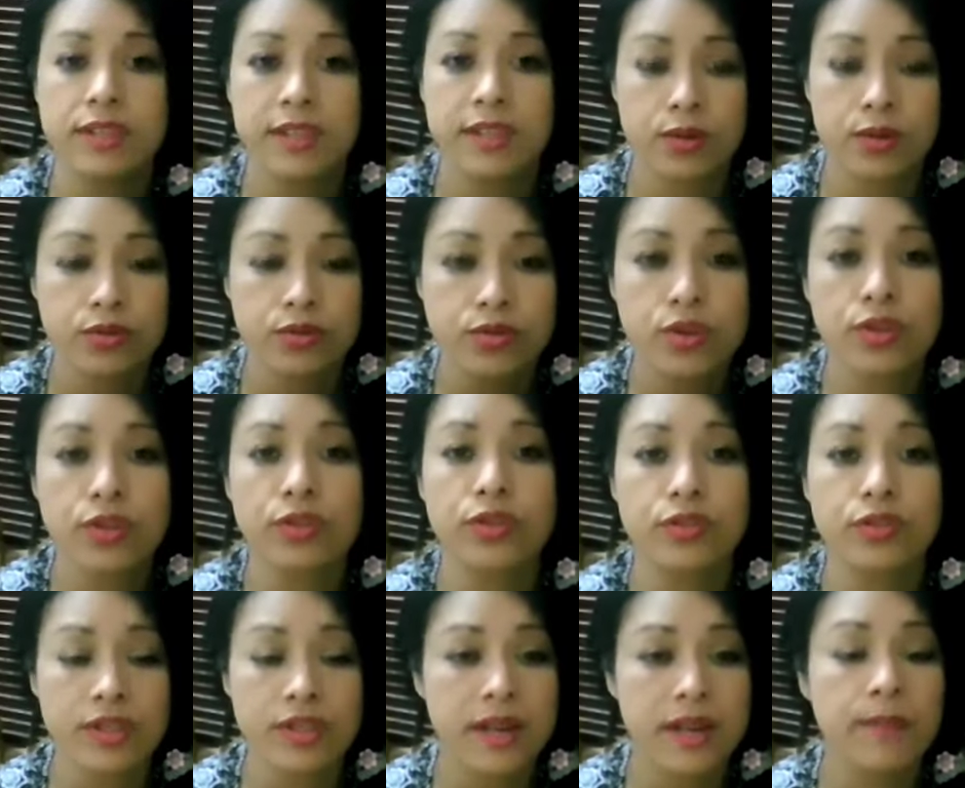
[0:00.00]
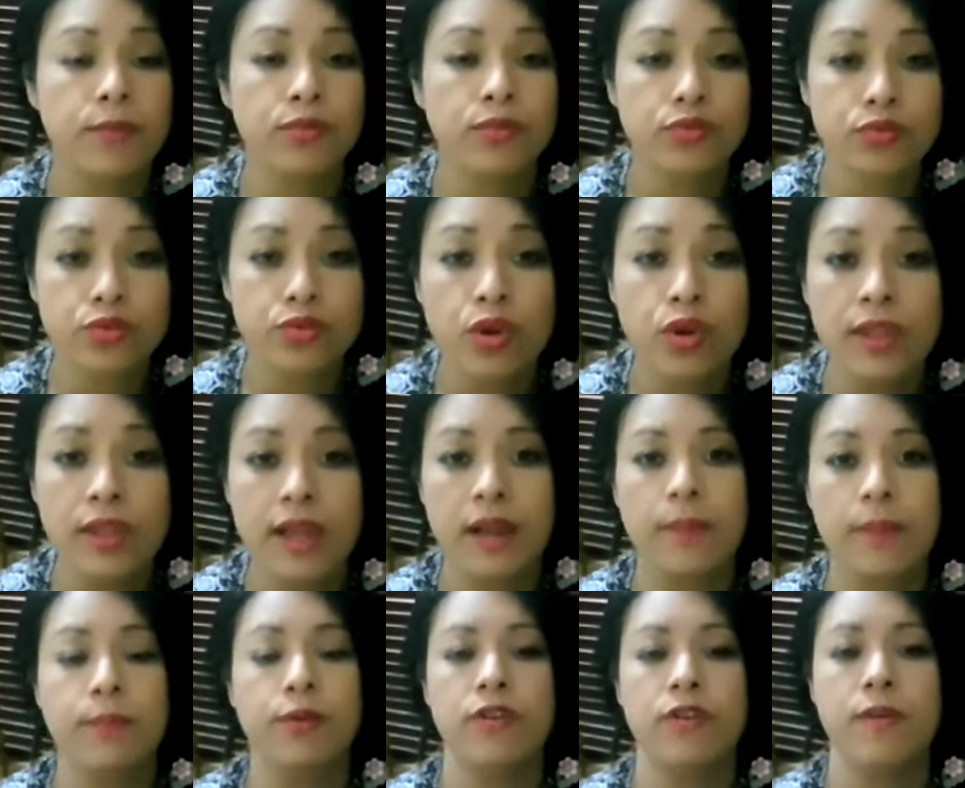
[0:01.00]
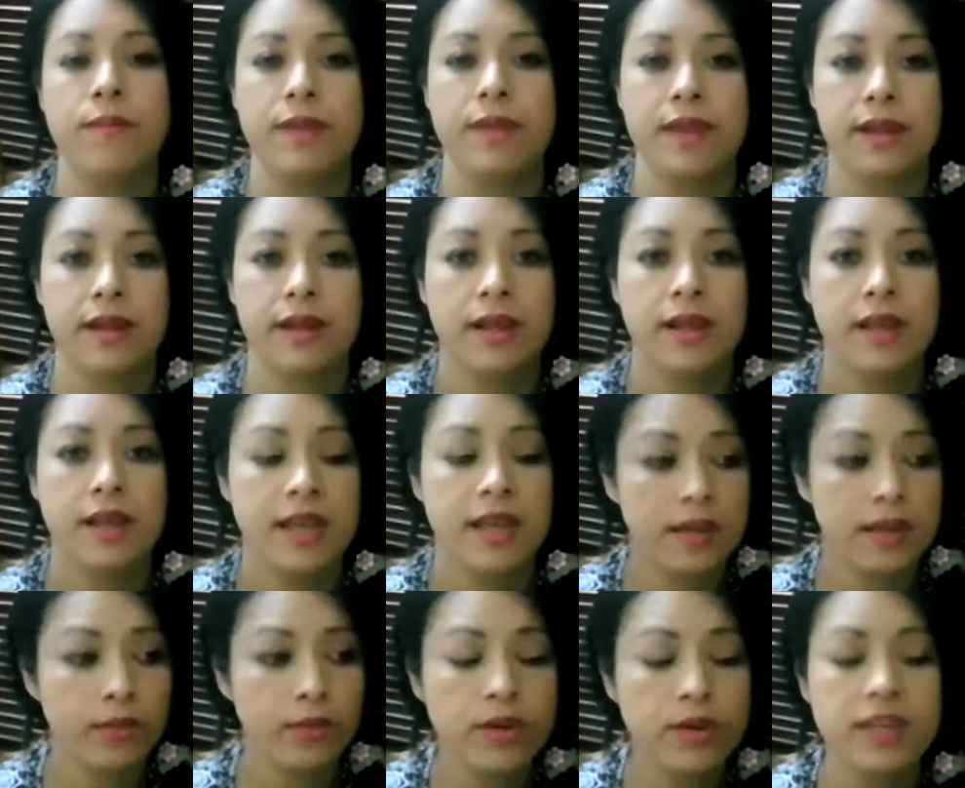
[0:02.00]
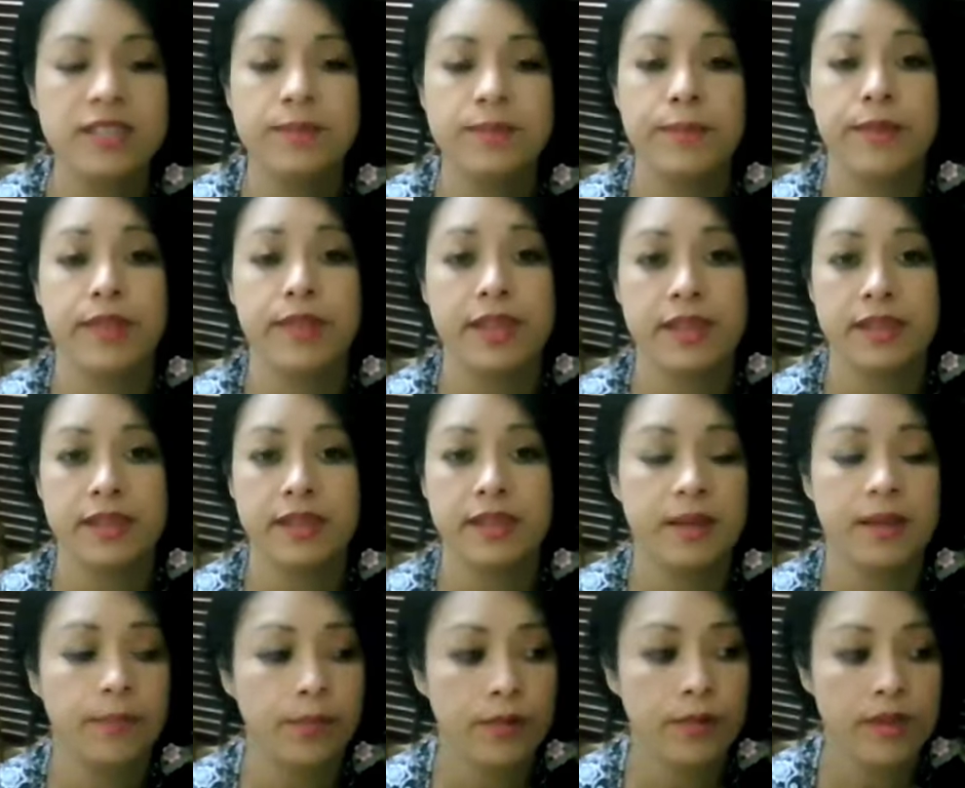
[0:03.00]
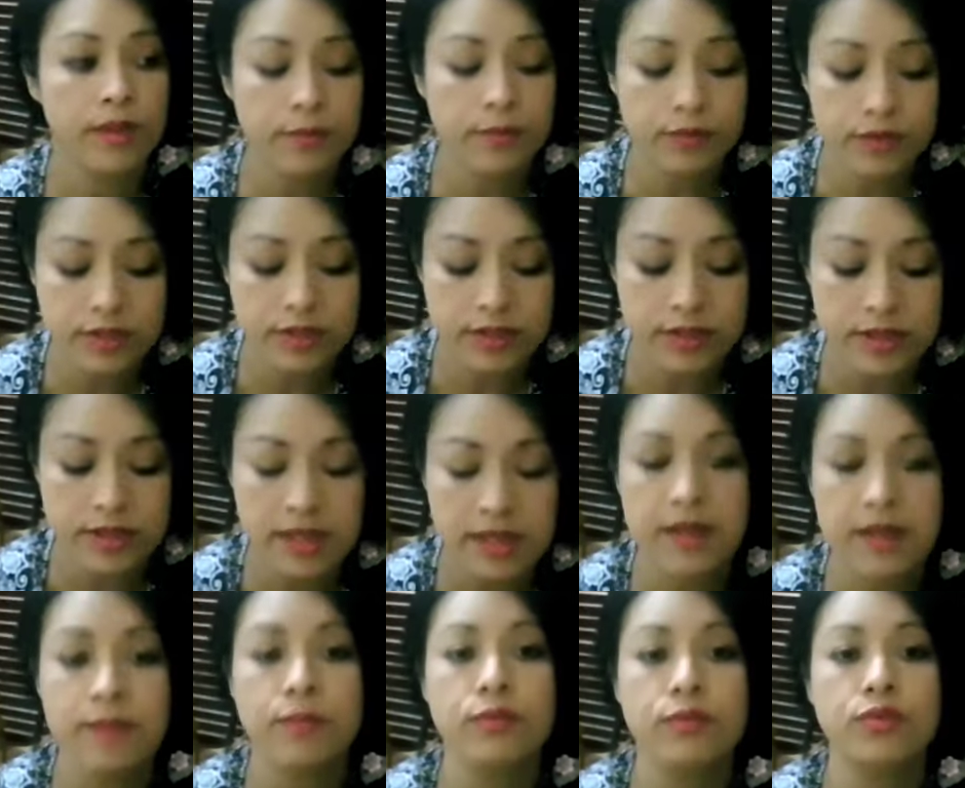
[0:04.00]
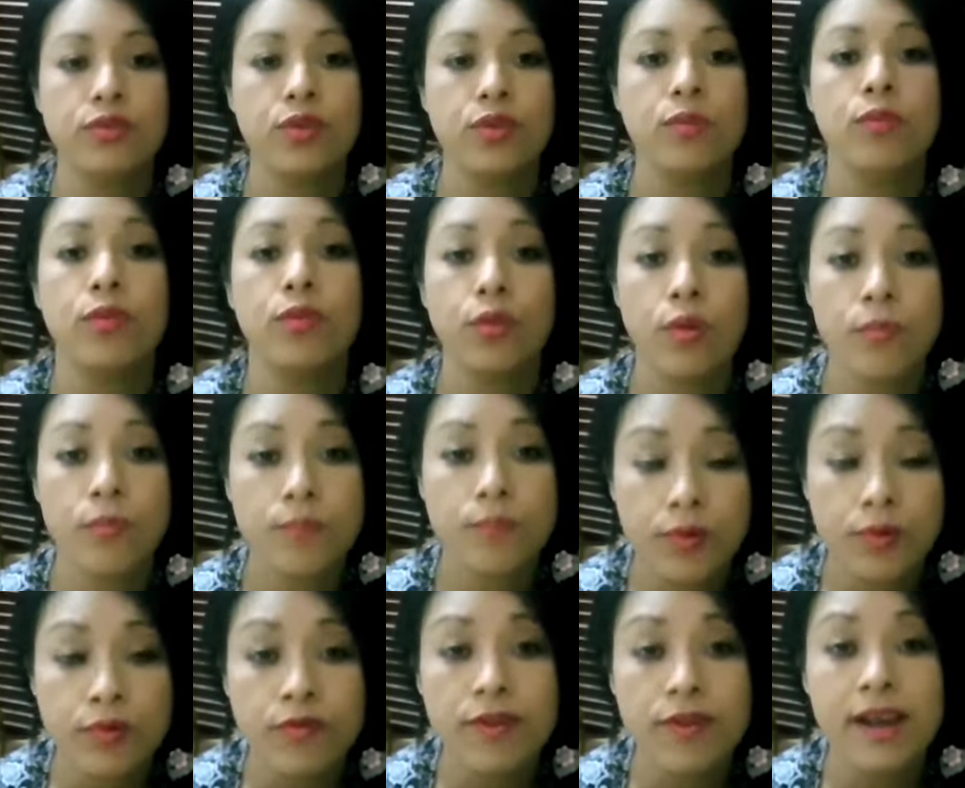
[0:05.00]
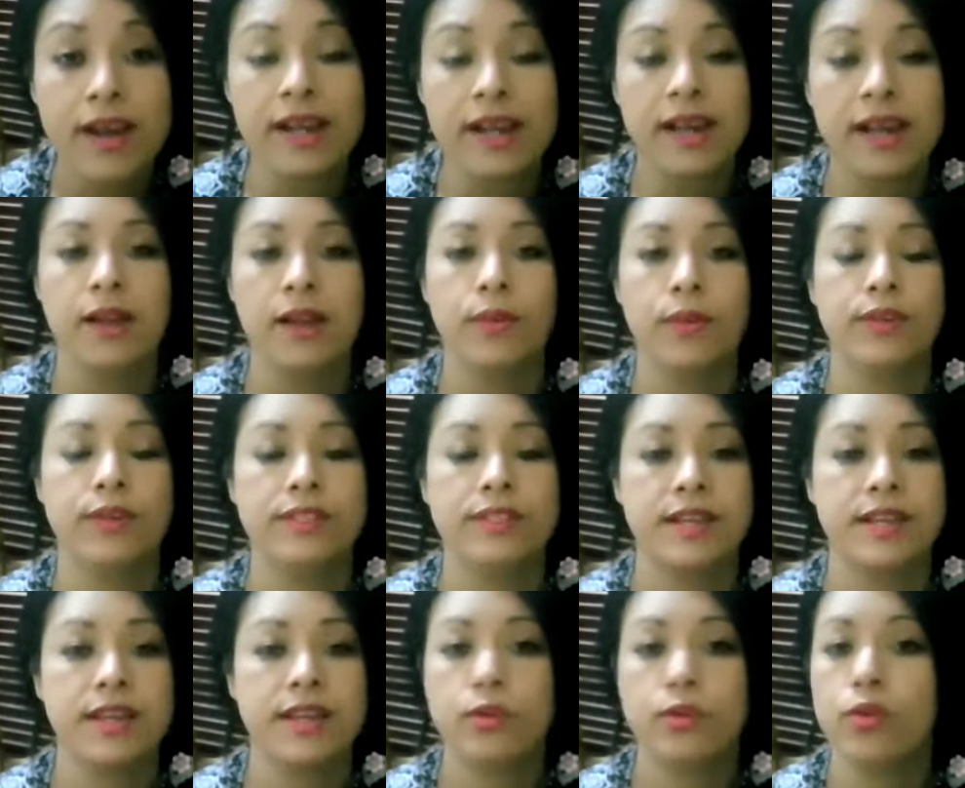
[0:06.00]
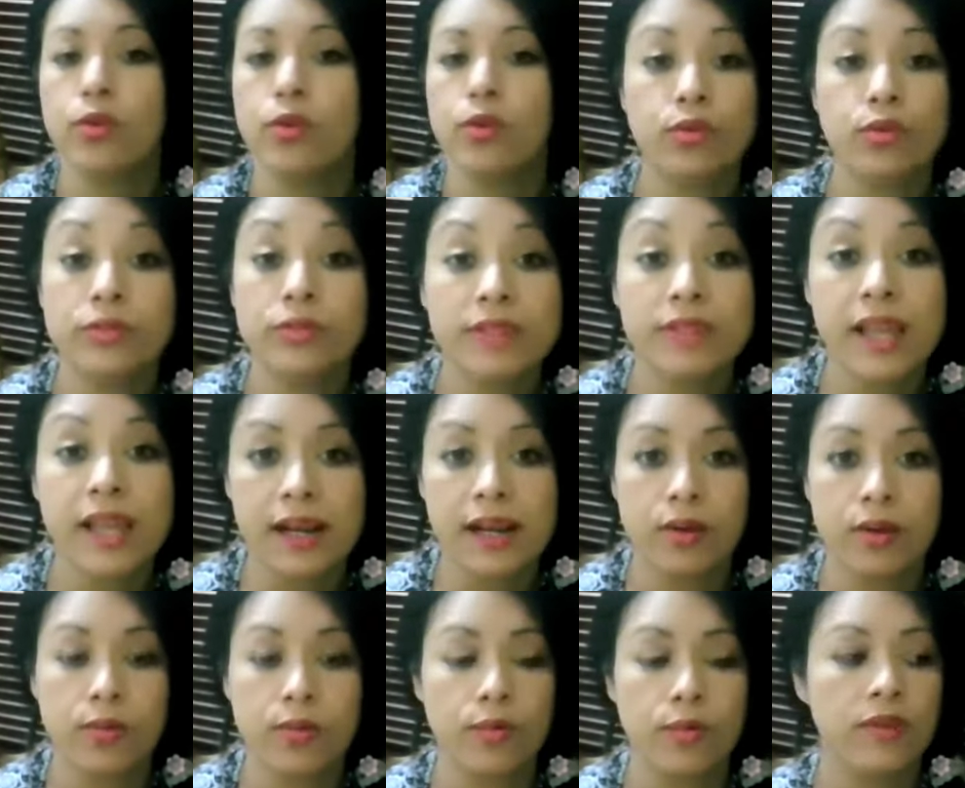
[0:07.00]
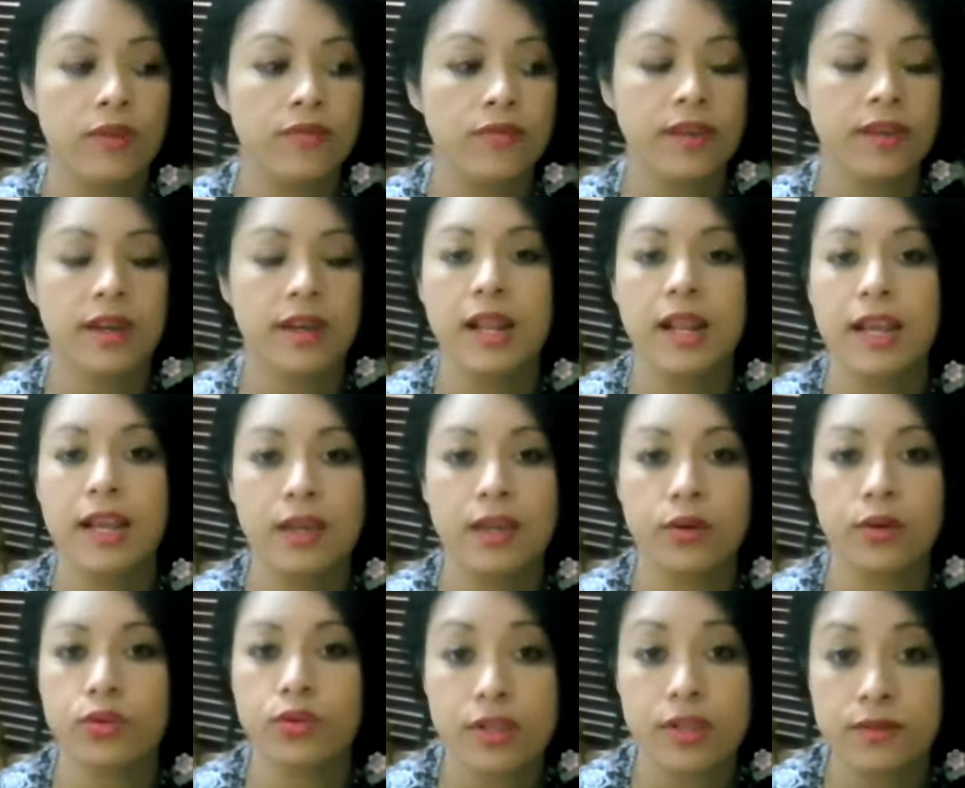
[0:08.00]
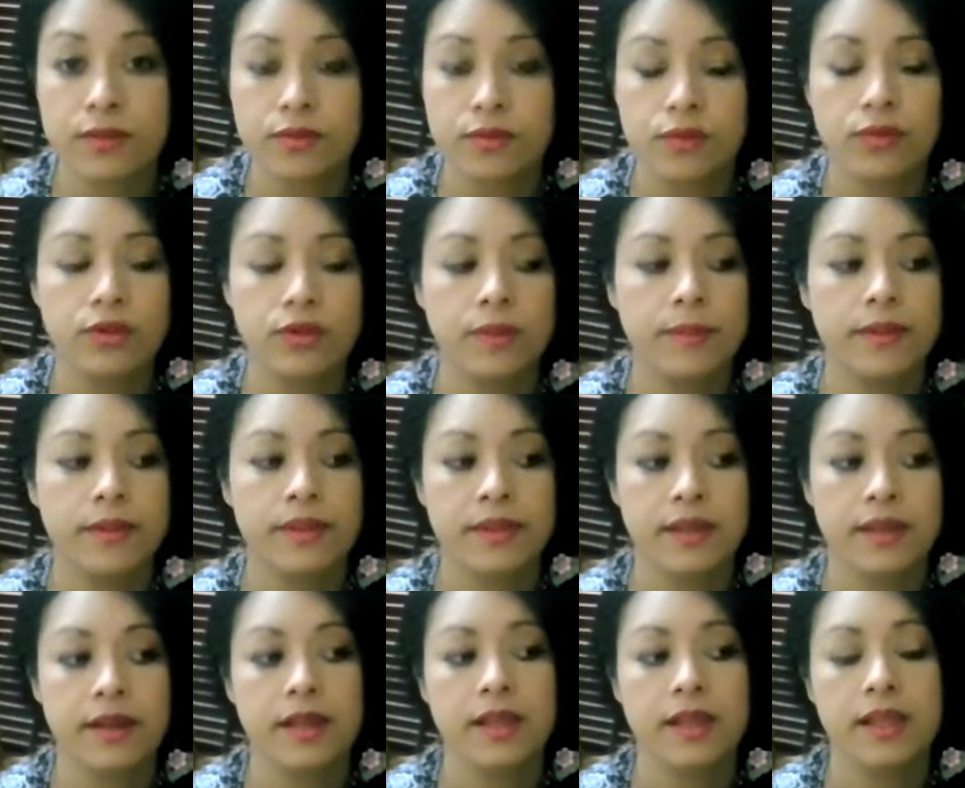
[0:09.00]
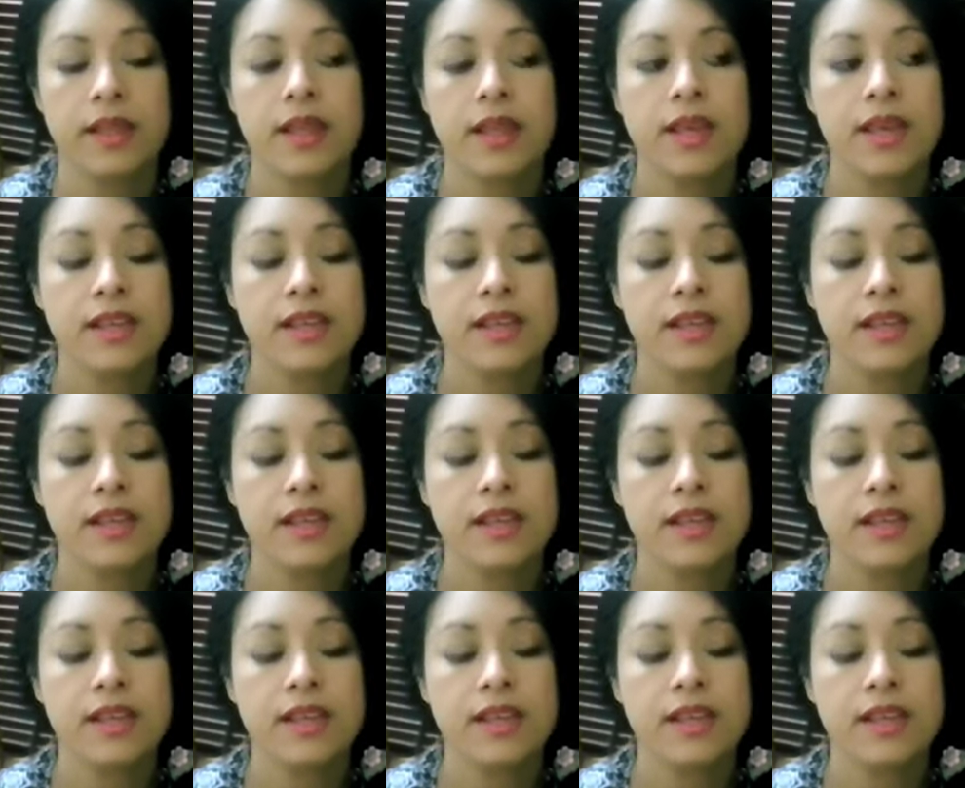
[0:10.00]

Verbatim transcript: Y nosotros tenemos todas las pruebas, Miguel en un expediente que podemos y tenemos cómo comprobarle a la jueza, no contarle como la fiscalía que no tiene absolutamente nada.